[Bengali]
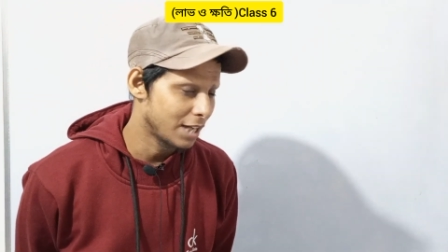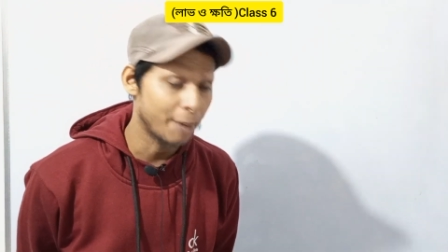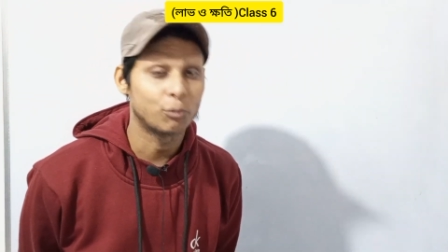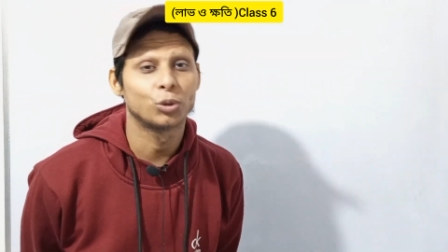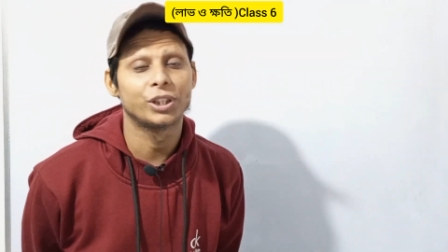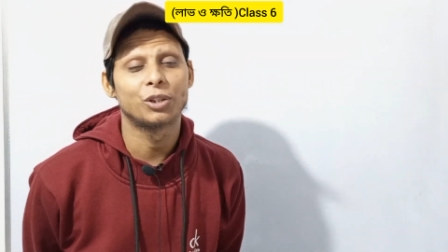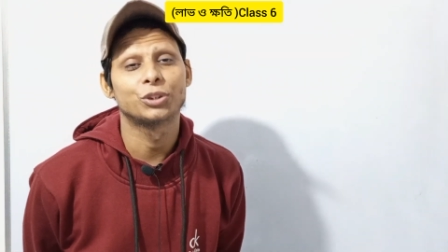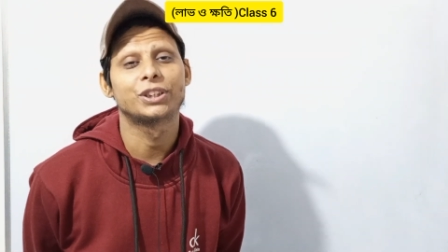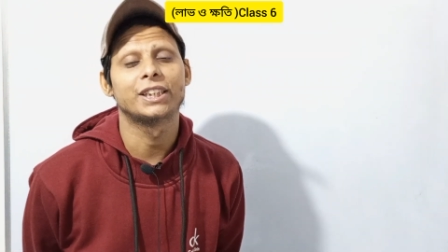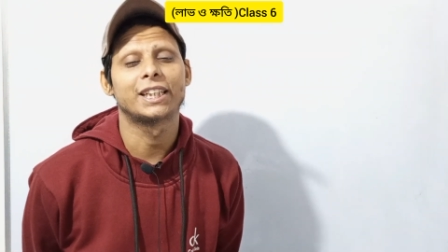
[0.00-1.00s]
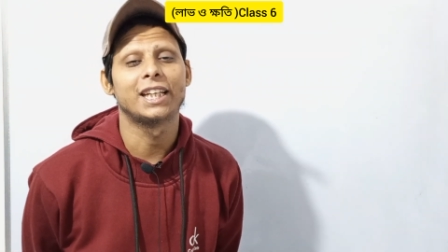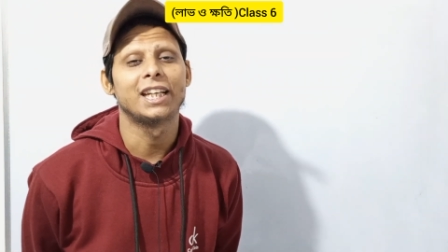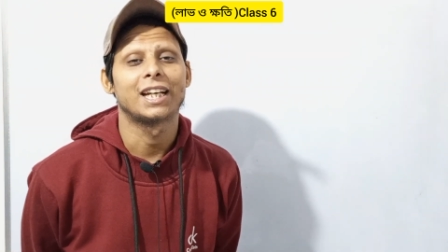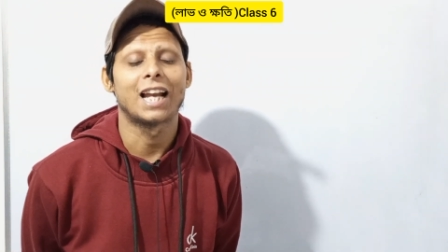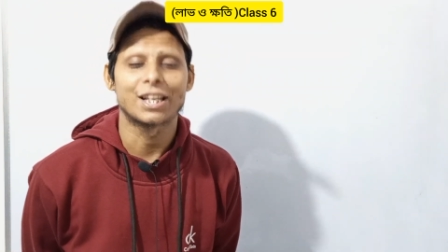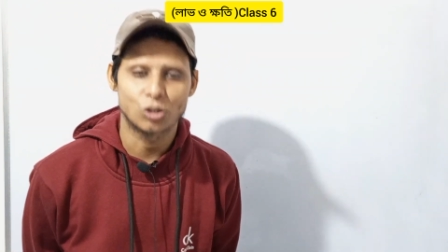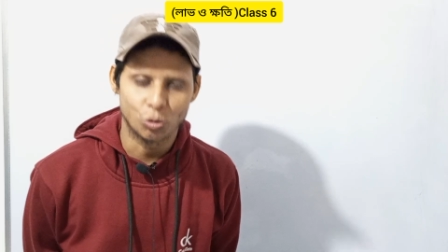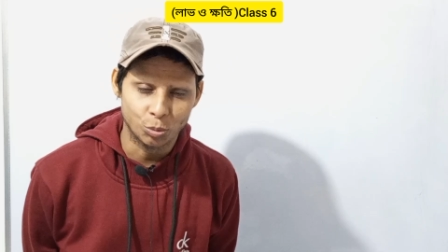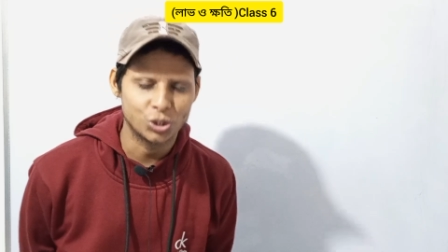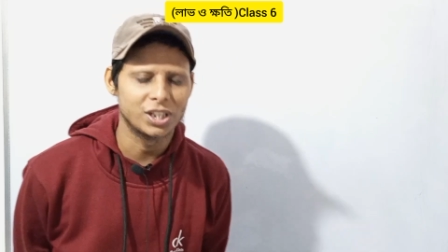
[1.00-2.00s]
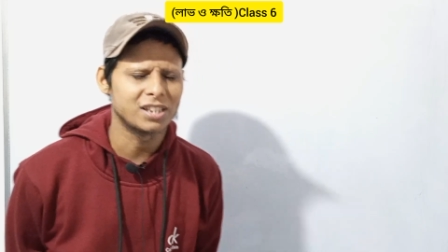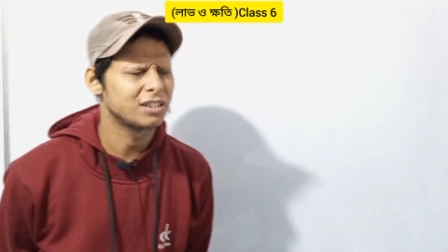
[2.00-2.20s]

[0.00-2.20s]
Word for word: লাভ ক্ষতির হচ্ছে যে কি ক্লাস নম্বর সিক্স